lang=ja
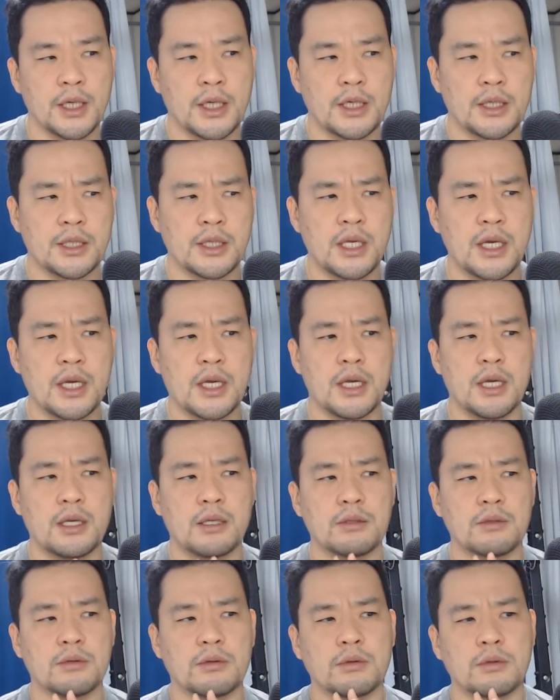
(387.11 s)
で、えっ
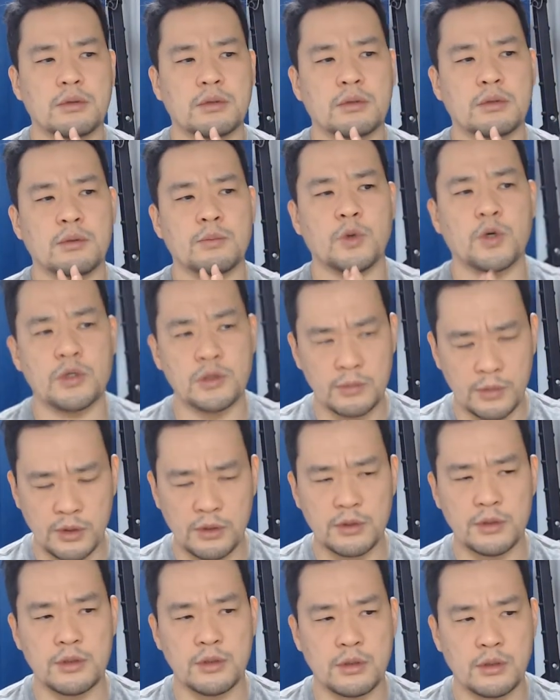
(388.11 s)
と、モルモン
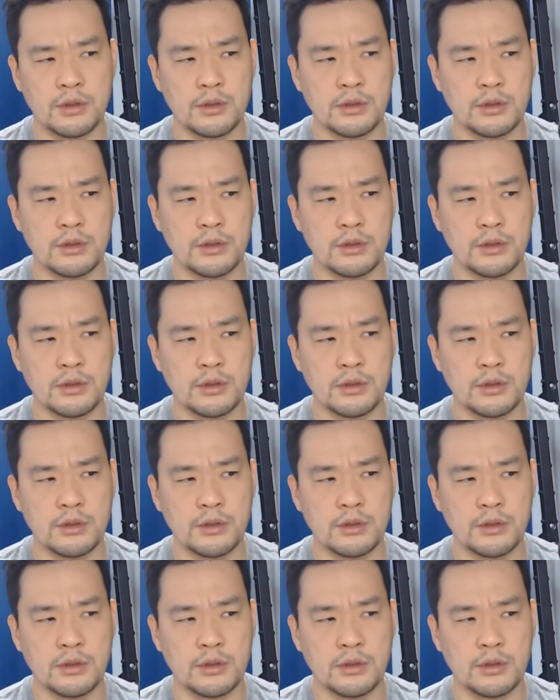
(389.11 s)
教、